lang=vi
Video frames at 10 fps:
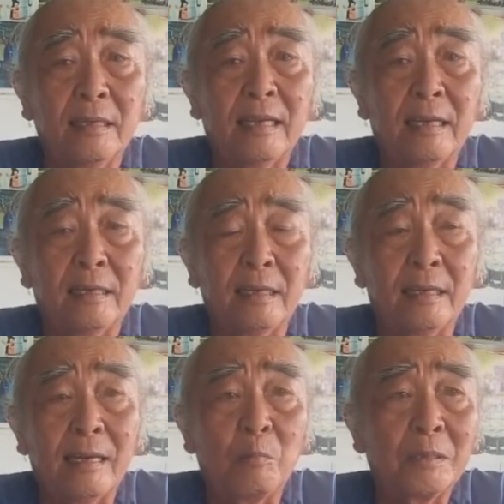thành
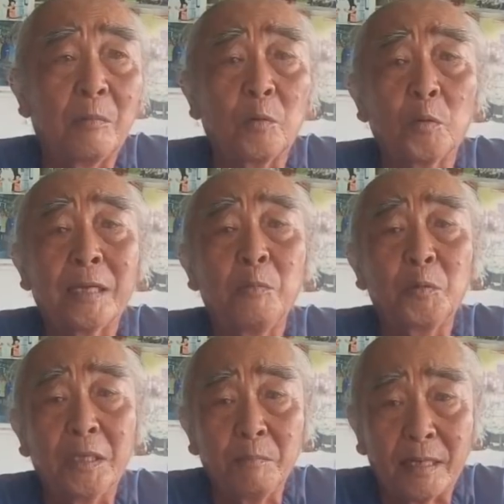công trong cuộc sống
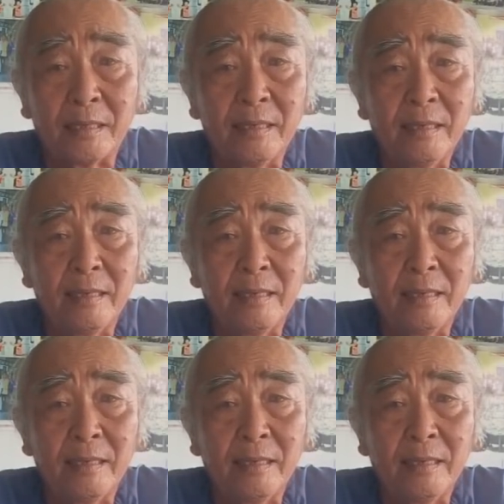của chính mình